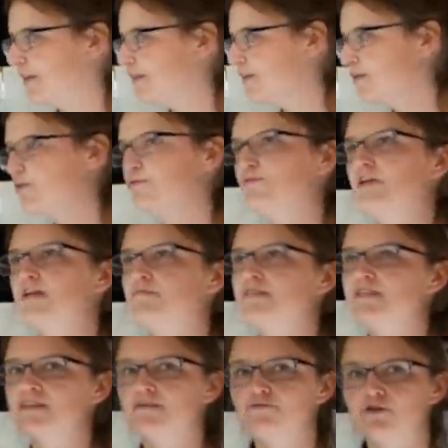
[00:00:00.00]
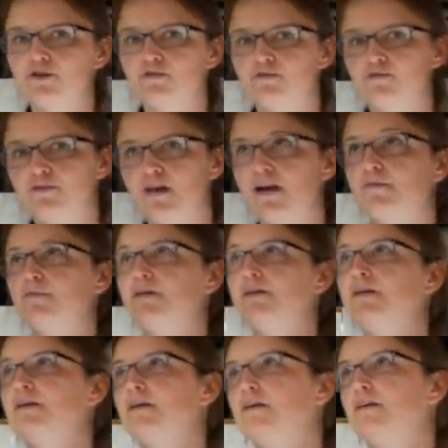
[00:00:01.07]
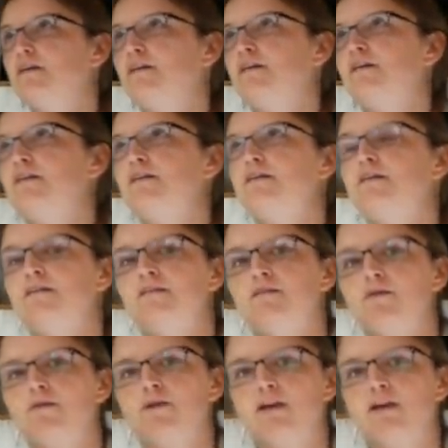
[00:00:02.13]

kiedy gotujemy zawsze otwieramy y, to